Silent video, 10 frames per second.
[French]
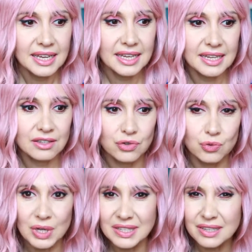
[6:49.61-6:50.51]
Et elles
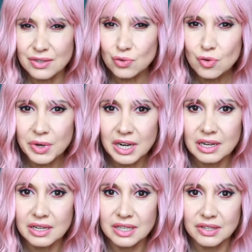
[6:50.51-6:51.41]
sont assez sombres.
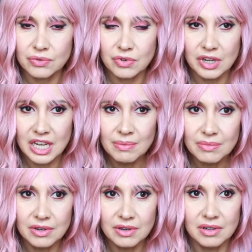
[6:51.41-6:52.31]
Hein. Ils ont quand
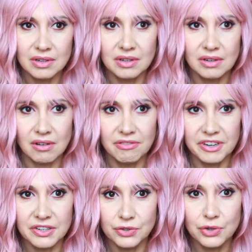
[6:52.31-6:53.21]
même euh, en
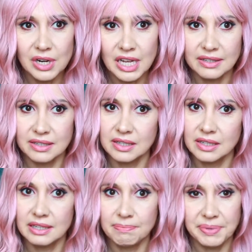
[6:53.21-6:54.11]
face d'eux là des,